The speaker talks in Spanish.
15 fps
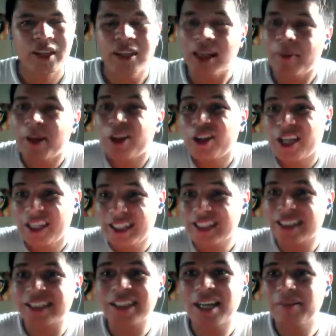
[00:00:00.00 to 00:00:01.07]
La mayoría ni
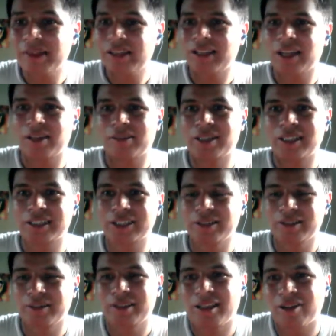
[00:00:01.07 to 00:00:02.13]
se sabe la
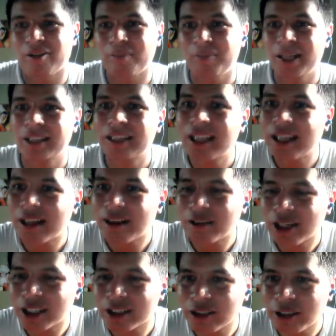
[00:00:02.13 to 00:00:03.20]
oración completa, la
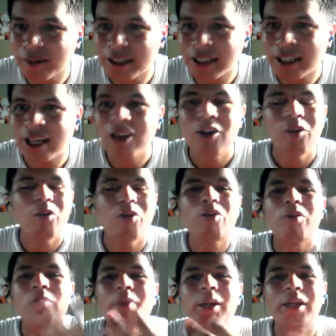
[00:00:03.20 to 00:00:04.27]
oración de la bandera. Un
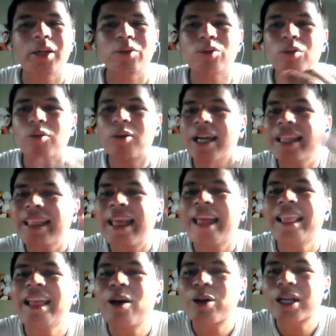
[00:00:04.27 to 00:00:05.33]
compañero tuvo que
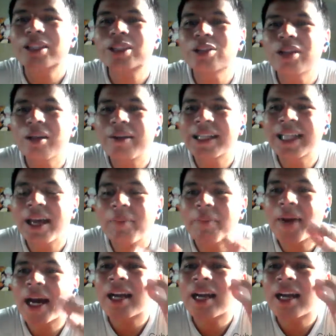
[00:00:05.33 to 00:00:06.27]
leer la oración de la bandera